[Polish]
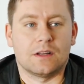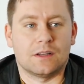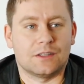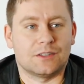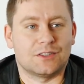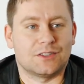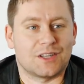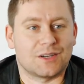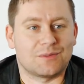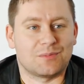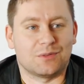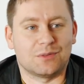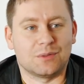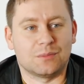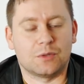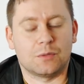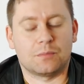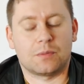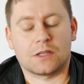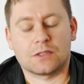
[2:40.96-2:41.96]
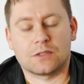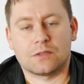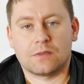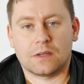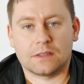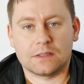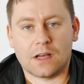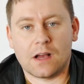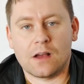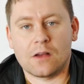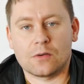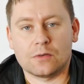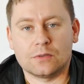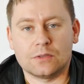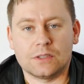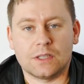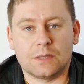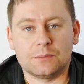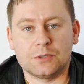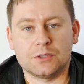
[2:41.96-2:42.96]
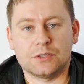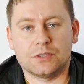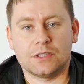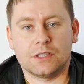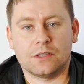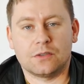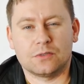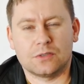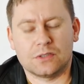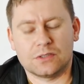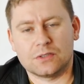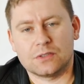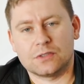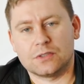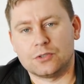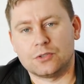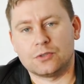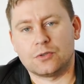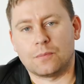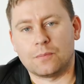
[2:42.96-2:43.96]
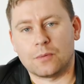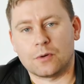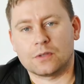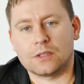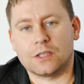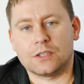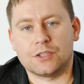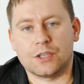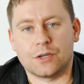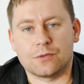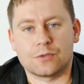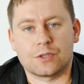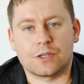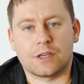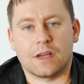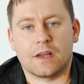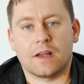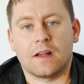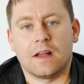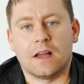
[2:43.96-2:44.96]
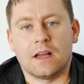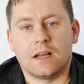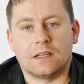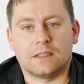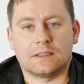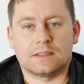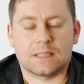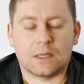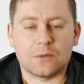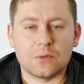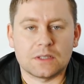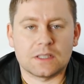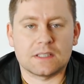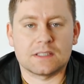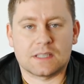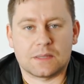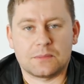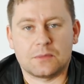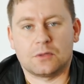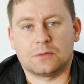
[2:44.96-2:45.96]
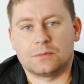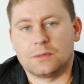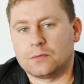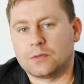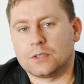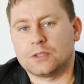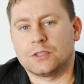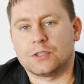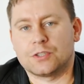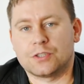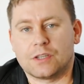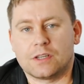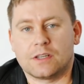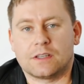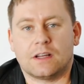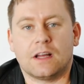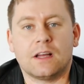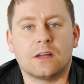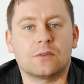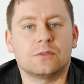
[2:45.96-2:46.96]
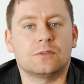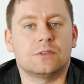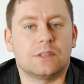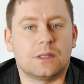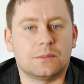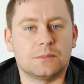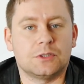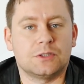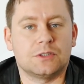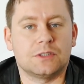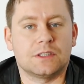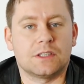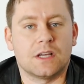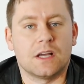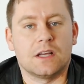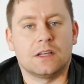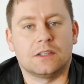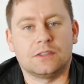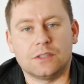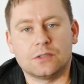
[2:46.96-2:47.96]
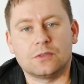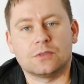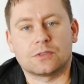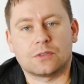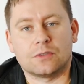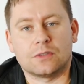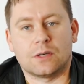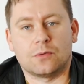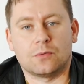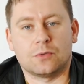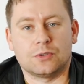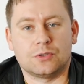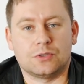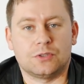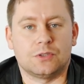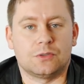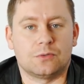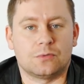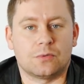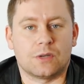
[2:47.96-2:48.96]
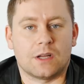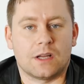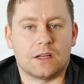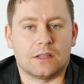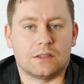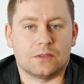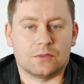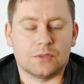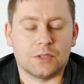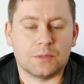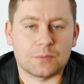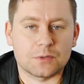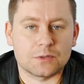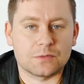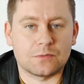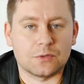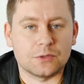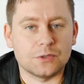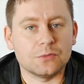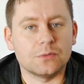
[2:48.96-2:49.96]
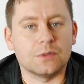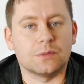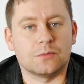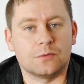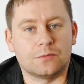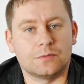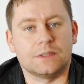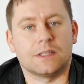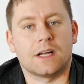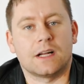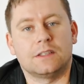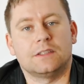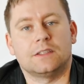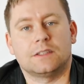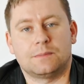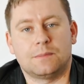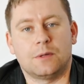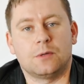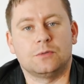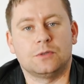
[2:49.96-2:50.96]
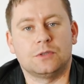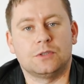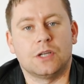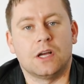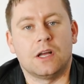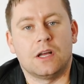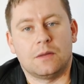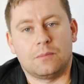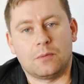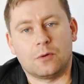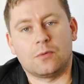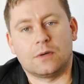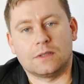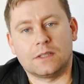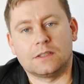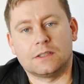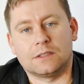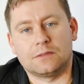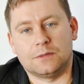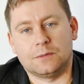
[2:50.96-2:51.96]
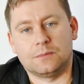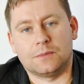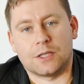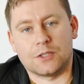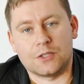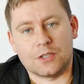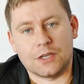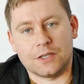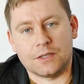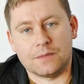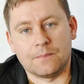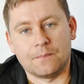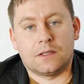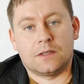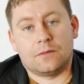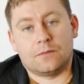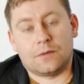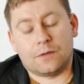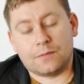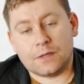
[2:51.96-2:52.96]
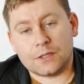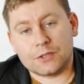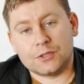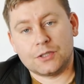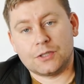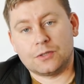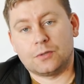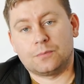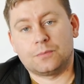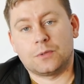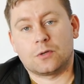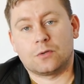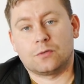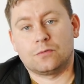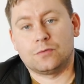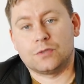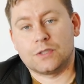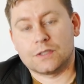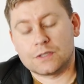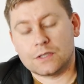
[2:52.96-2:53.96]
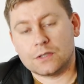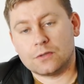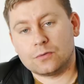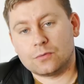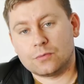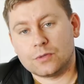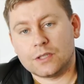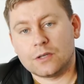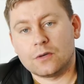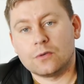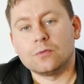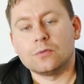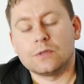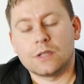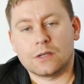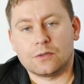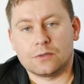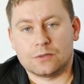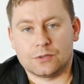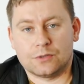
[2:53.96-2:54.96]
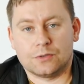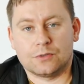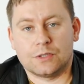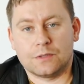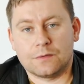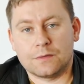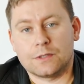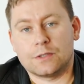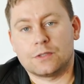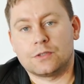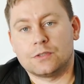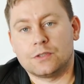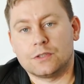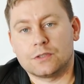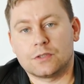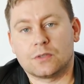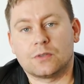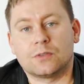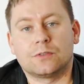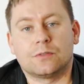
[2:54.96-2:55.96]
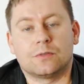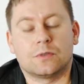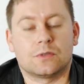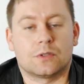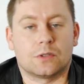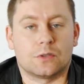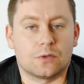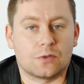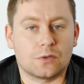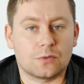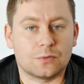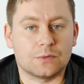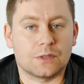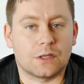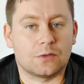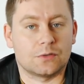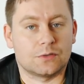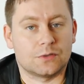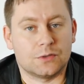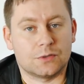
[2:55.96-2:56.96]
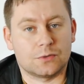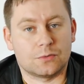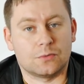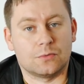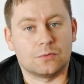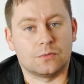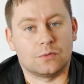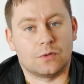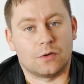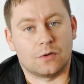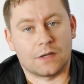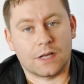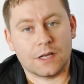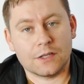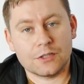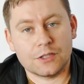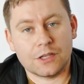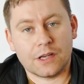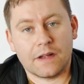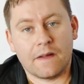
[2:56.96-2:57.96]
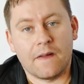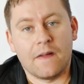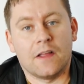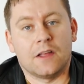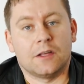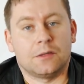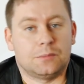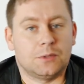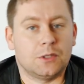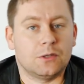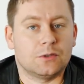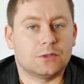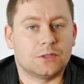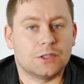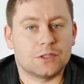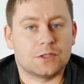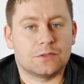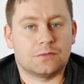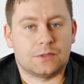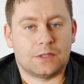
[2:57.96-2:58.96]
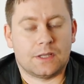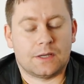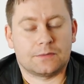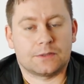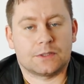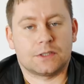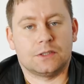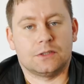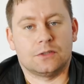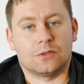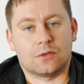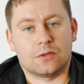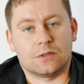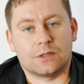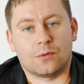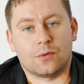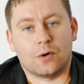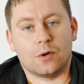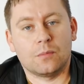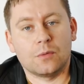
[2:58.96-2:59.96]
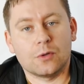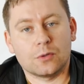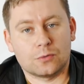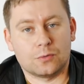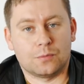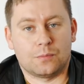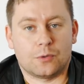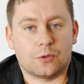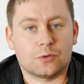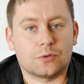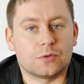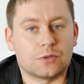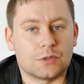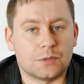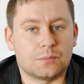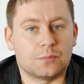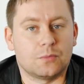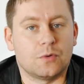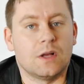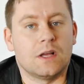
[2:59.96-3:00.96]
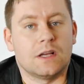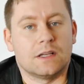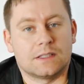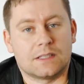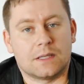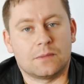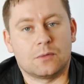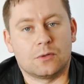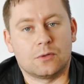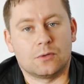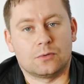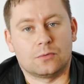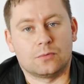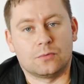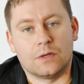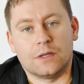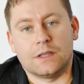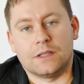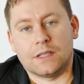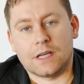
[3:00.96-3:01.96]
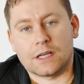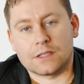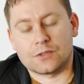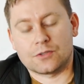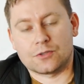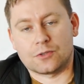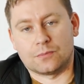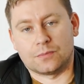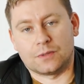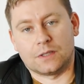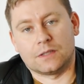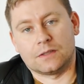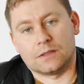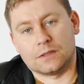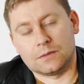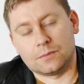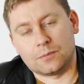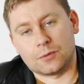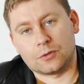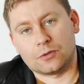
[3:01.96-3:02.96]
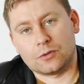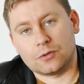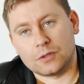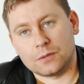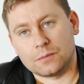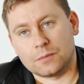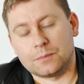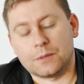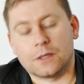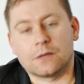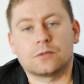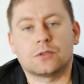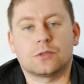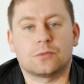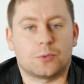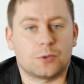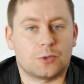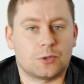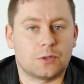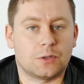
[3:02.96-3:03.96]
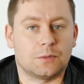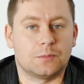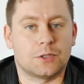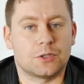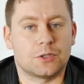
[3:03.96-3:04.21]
że tak powiem, dopracowane aerodynamicznie. Ono jest dosyć toporne, ciężkie. Cały ten samolot miał właśnie szereg aerodynamicznych niedoskonałości, które no, nie pozwoliły mu finalnie spełnić pokładanych w nim nadziei. W efekcie dopiero 22 lutego 1939 roku na lotnisku Okęcie pilot Jerzy Widawski dokonał oblotu prototypu samolotu Jastrząb. Ten prototyp, pierwszy prototyp